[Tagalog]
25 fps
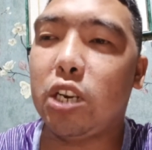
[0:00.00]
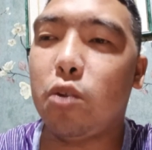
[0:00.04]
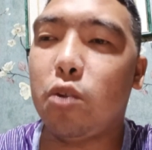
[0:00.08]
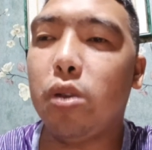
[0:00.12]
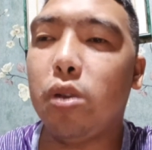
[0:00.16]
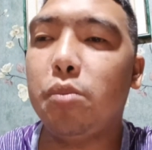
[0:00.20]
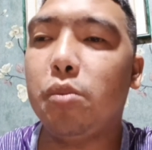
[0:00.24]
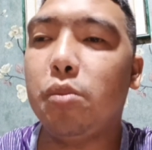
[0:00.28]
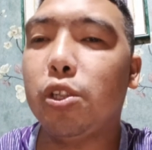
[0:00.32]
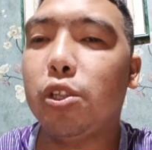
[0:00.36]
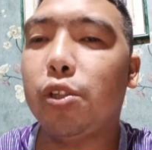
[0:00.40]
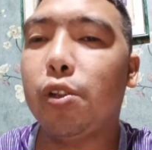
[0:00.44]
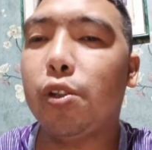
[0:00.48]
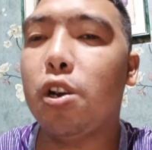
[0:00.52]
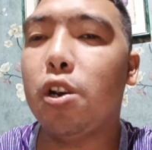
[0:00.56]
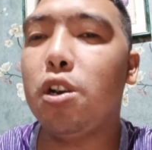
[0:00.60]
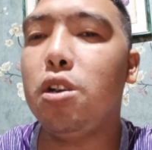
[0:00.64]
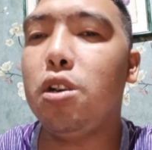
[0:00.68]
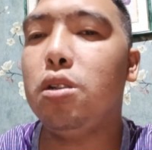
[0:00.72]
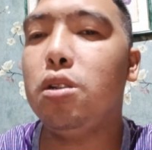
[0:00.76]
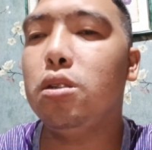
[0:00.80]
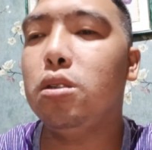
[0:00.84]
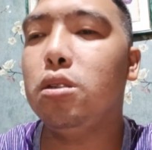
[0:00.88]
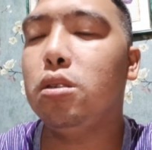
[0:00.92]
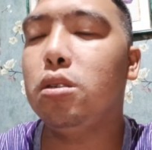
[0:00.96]
01 mo
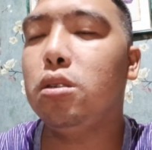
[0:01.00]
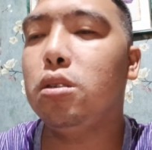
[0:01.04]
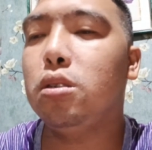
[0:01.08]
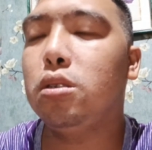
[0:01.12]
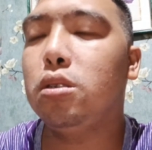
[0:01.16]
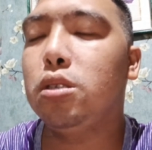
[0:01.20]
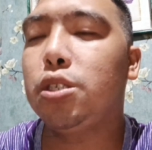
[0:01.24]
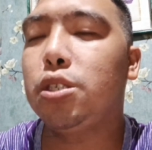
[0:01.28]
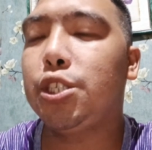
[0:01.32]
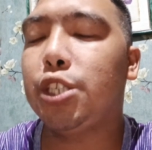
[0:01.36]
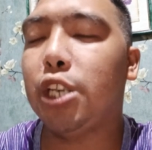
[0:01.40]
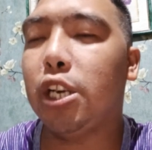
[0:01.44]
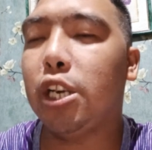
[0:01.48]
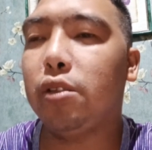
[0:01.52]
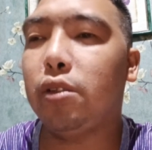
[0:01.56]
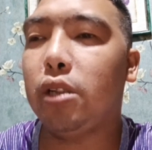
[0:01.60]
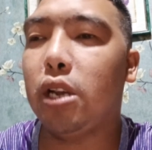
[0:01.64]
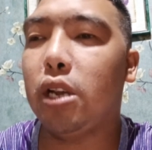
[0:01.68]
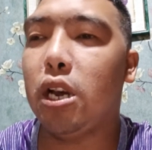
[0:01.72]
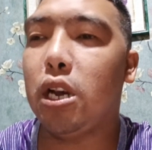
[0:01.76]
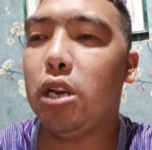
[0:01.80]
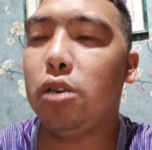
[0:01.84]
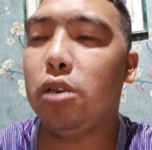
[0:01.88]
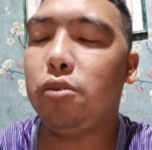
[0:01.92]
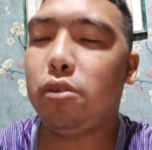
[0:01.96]
to.
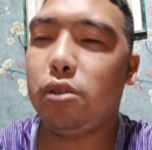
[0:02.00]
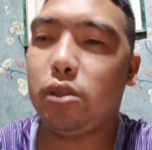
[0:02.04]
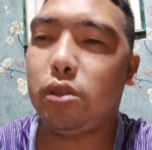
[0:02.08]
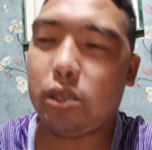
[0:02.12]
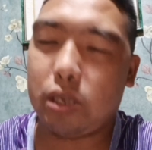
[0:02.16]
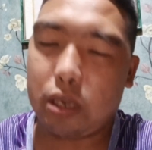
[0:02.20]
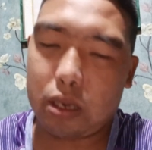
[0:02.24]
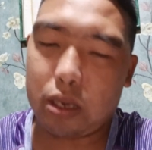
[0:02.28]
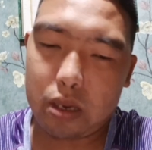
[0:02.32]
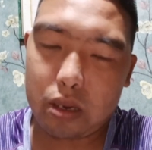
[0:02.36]
Shout out.